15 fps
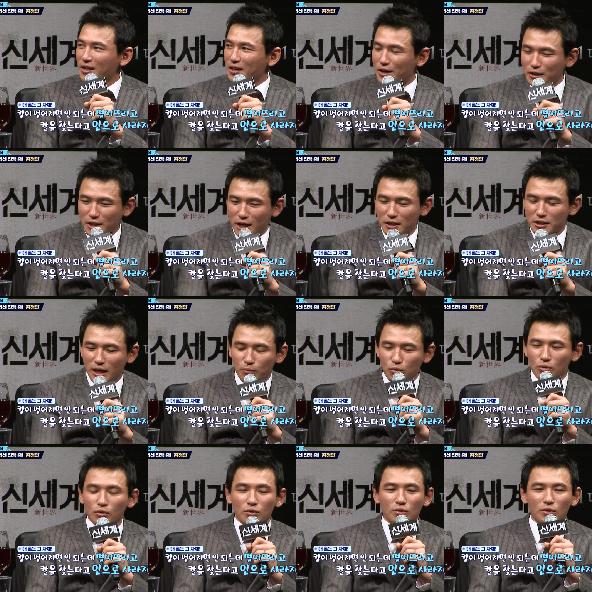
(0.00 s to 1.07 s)
그래서 칼을
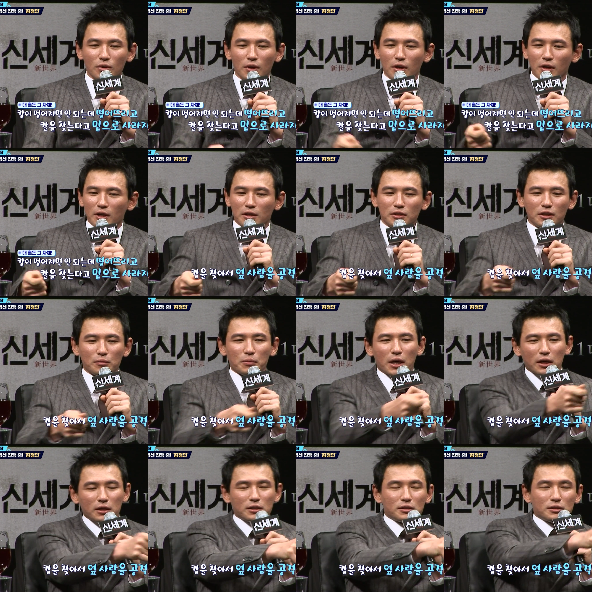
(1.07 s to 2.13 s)
잡고 이제
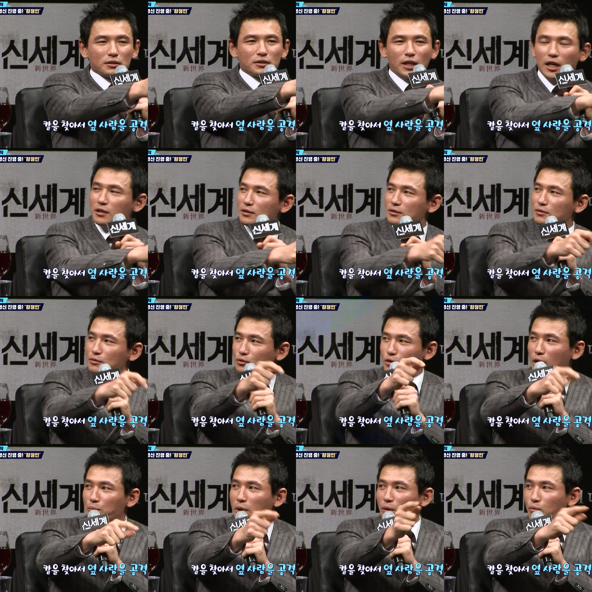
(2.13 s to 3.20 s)
막그 다른
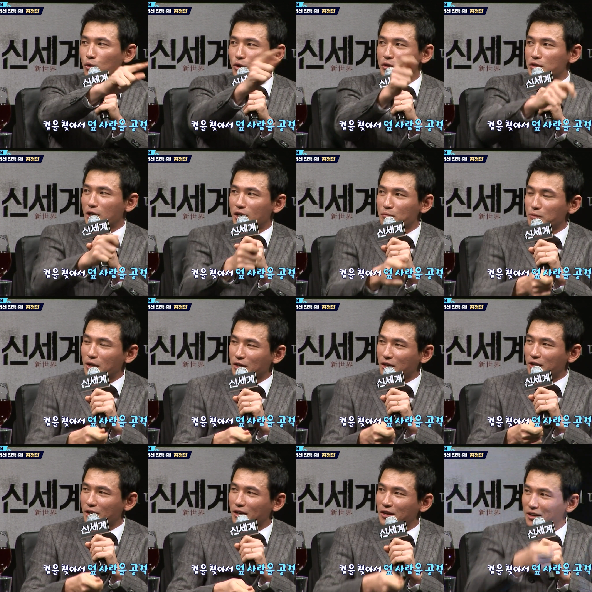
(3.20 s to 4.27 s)
앞에 보이는 사람 막
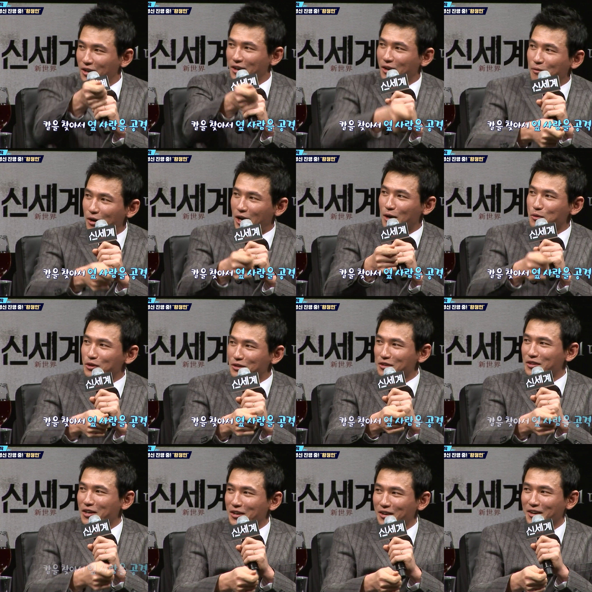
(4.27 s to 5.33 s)
이렇게 막 하고
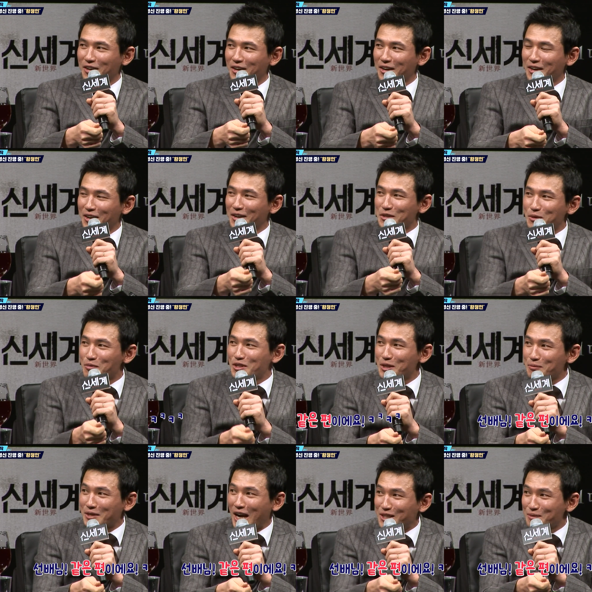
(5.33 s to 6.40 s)
있는데 네.
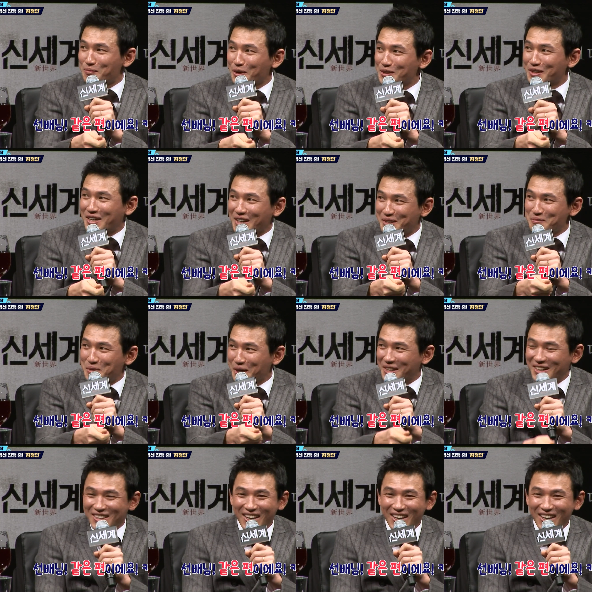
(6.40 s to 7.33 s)
선배님 같은 편이에요 같은 편.